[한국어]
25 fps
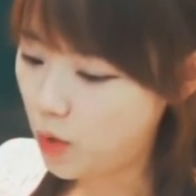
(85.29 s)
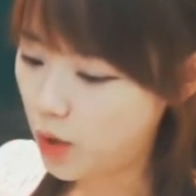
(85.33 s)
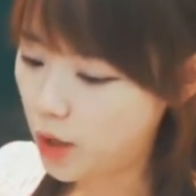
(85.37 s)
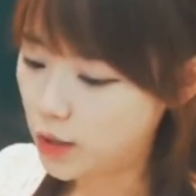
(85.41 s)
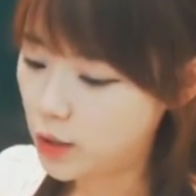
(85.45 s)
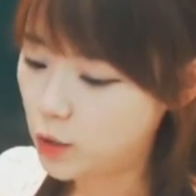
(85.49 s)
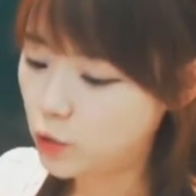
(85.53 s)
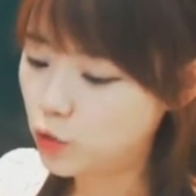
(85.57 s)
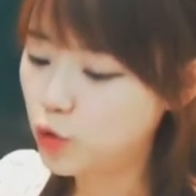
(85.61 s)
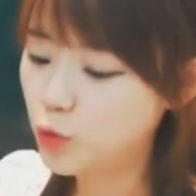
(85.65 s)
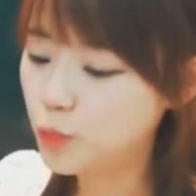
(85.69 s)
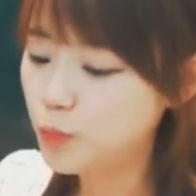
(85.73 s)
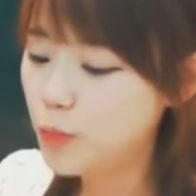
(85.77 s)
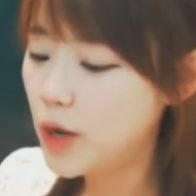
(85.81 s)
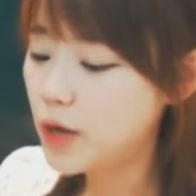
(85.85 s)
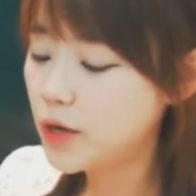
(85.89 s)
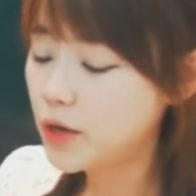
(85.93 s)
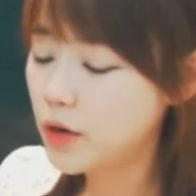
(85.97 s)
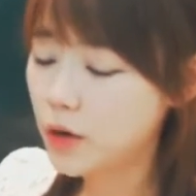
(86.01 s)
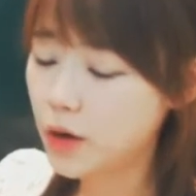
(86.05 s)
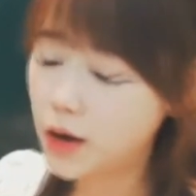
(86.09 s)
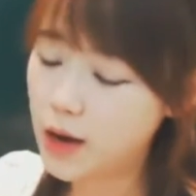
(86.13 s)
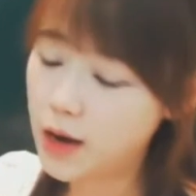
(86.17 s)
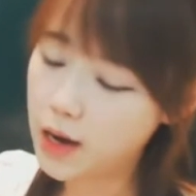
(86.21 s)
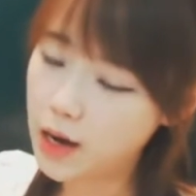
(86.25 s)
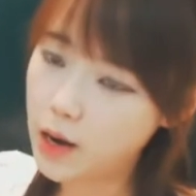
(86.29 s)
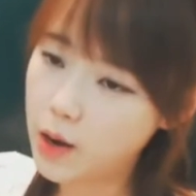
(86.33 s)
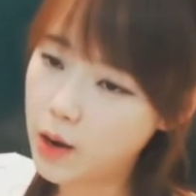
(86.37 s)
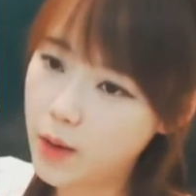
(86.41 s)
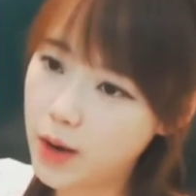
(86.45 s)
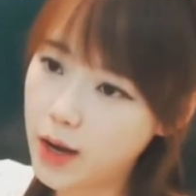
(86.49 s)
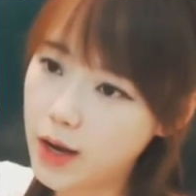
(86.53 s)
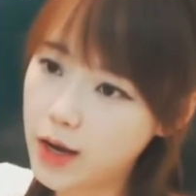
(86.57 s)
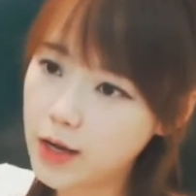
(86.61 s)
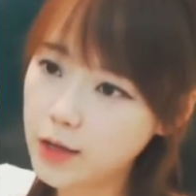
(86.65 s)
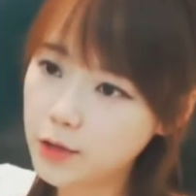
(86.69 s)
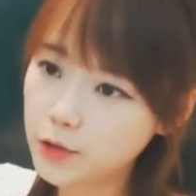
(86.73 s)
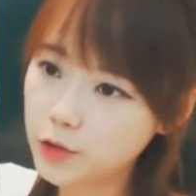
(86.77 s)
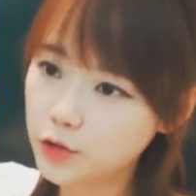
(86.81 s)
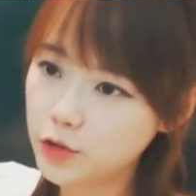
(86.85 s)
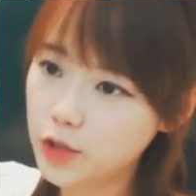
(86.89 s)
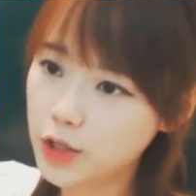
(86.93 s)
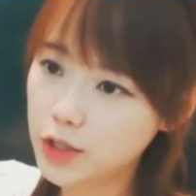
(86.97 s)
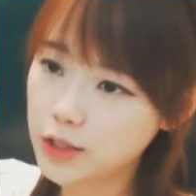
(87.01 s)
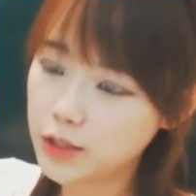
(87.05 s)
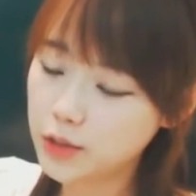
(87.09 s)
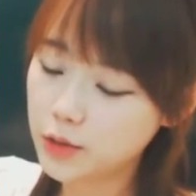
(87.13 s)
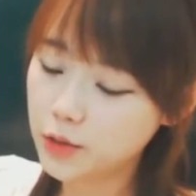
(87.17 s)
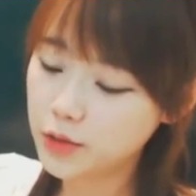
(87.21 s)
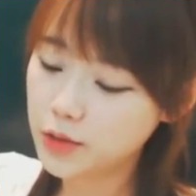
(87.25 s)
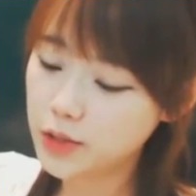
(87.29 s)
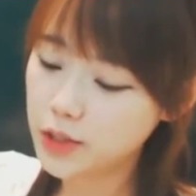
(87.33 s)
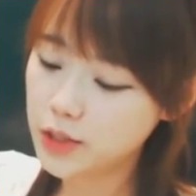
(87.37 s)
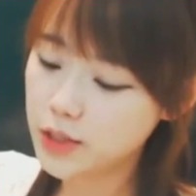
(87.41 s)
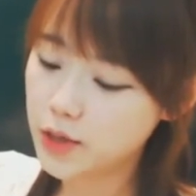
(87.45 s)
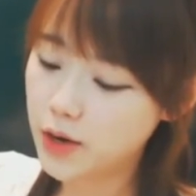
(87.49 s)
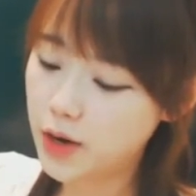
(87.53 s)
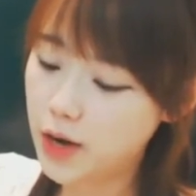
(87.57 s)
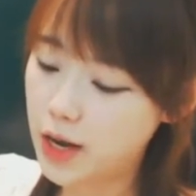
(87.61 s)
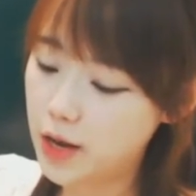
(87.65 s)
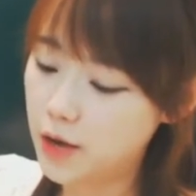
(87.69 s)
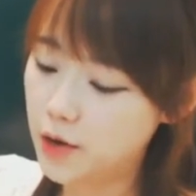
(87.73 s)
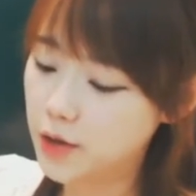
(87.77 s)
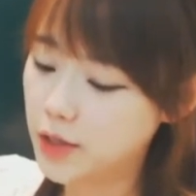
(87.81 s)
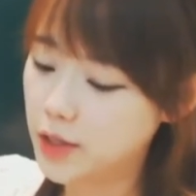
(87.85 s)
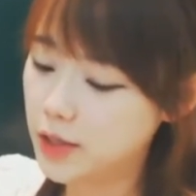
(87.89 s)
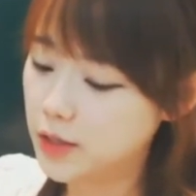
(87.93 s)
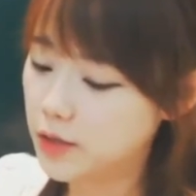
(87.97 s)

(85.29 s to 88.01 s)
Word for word: 이렇게 국방력 강화와 중앙집권체제와 관련해서